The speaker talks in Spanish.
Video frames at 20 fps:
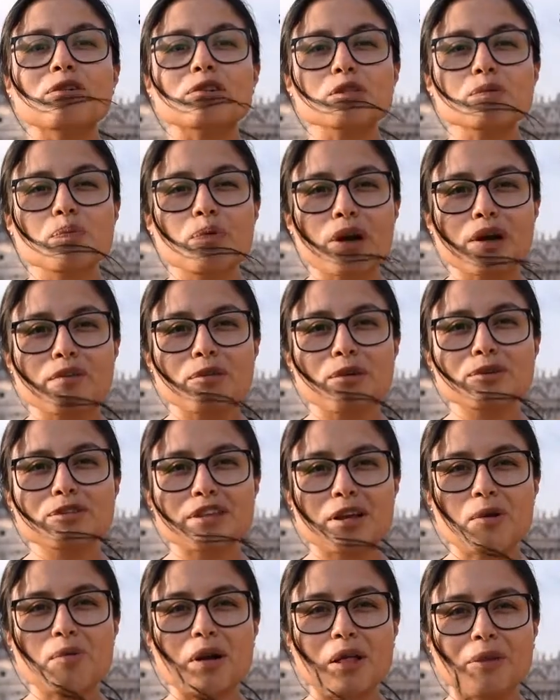a los pueblos
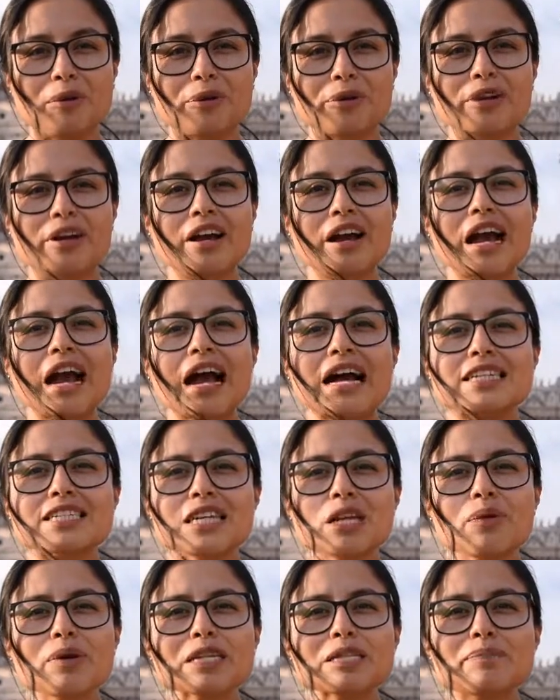de Ecuador.
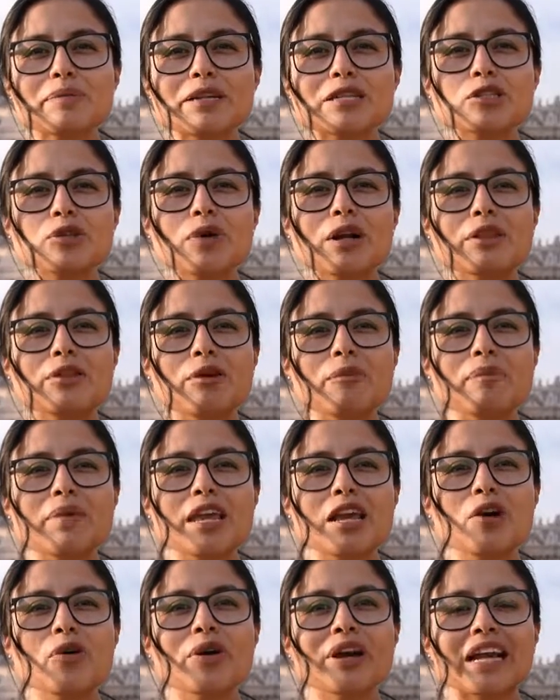Así lo expresó el
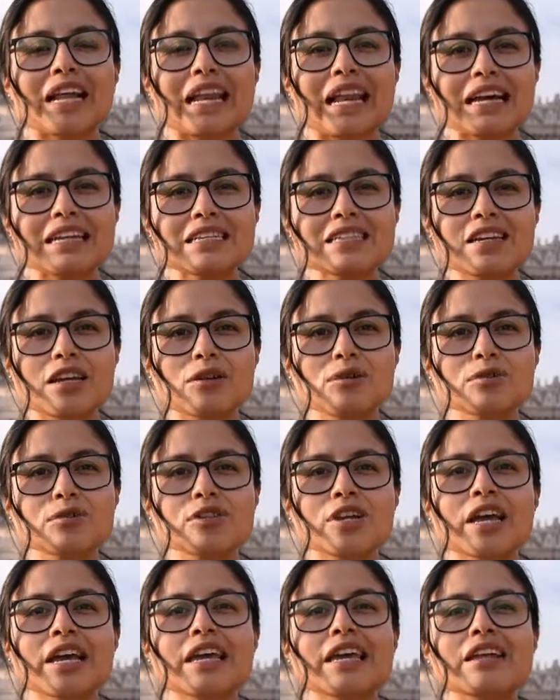domingo en el
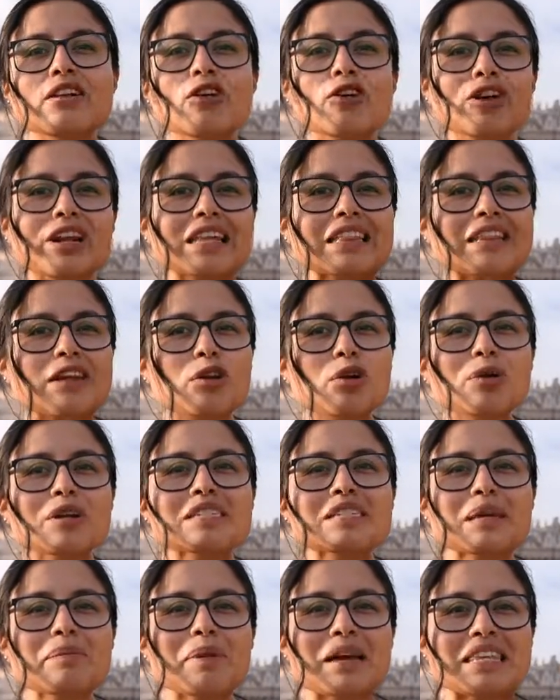Ángelus y lo reiteró
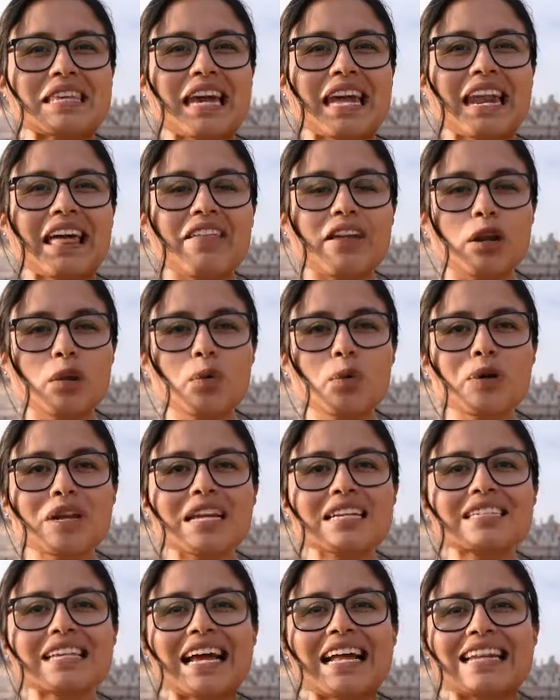esta mañana de
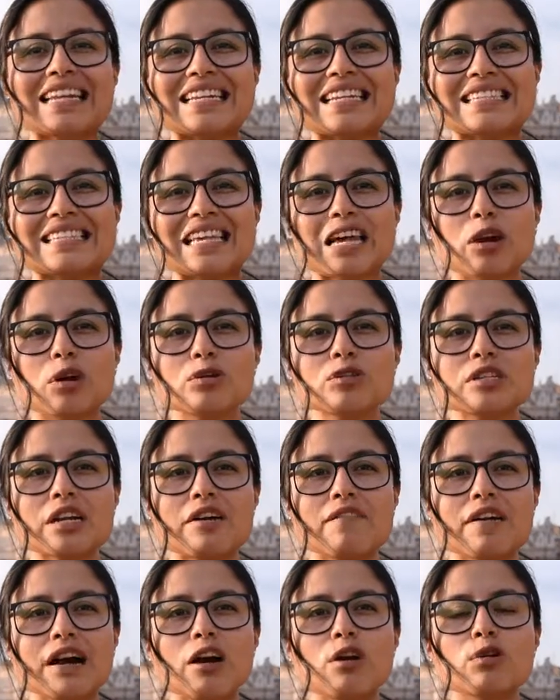lunes al iniciar los
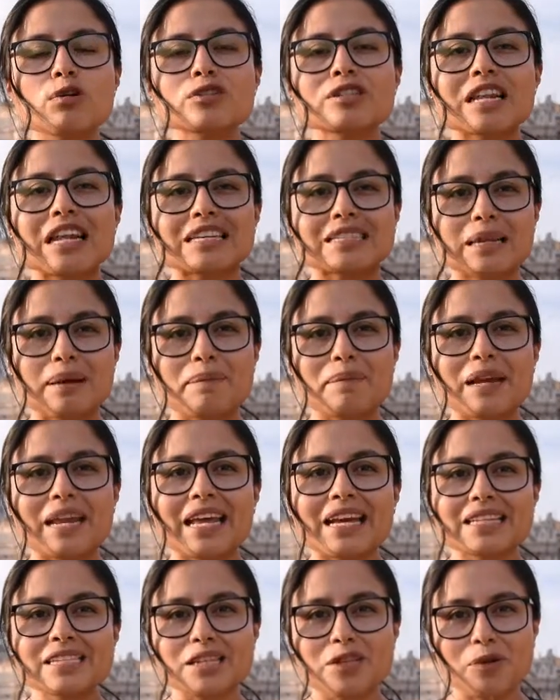trabajos de la
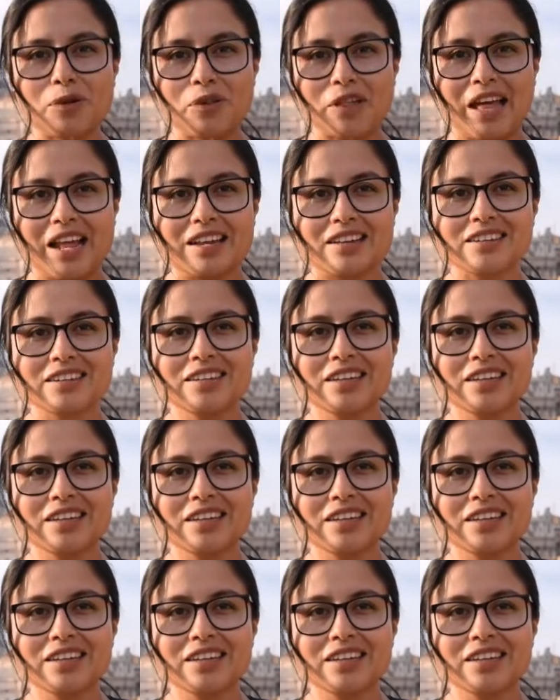Asamblea Sinodal.